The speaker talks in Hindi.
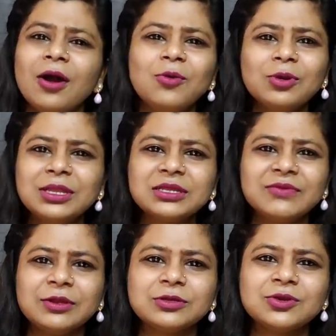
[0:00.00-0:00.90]
कुर्तीज़
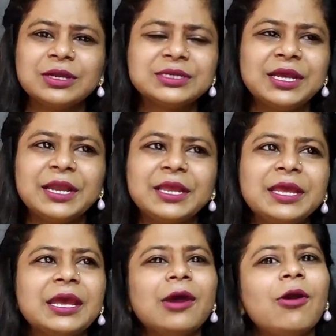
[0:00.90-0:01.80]
वीडियो शेयर की
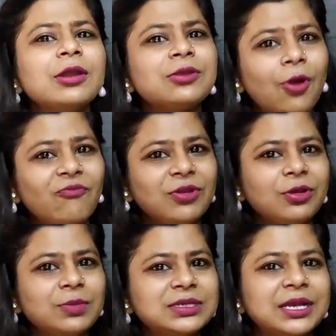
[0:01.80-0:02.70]
है और टॉप
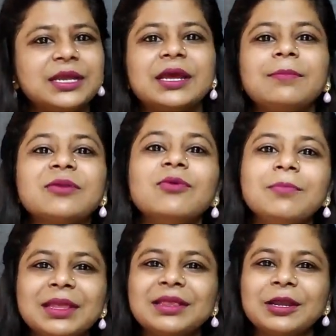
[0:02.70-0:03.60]
वीडियो भी शेयर किया है बट वो
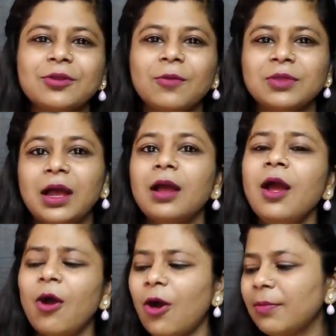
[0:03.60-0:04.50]
मिंत्रा टॉप था
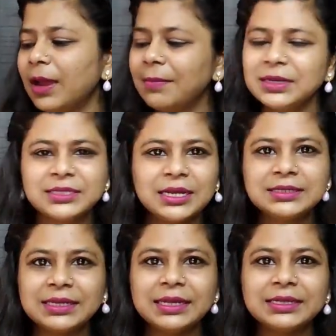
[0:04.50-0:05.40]
और मैं हमेशा
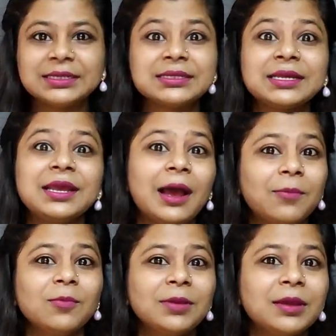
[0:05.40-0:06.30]
से जैसे कि
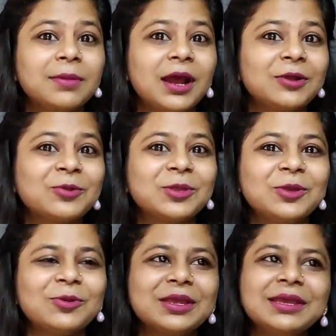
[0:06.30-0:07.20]
आपको भी घबराहट होती
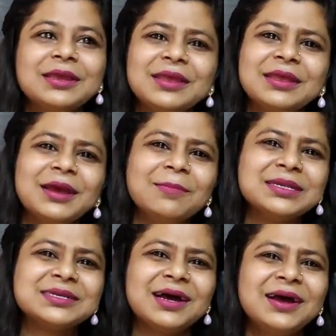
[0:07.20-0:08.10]
होगी कि
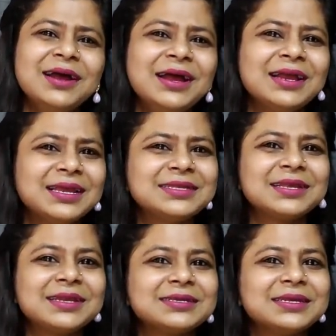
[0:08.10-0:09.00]
हमेशा किस
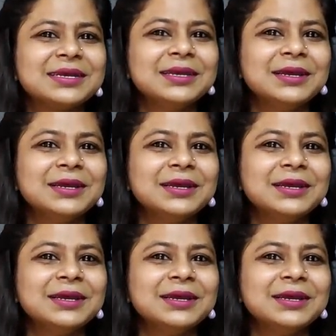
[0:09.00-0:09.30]
तरह से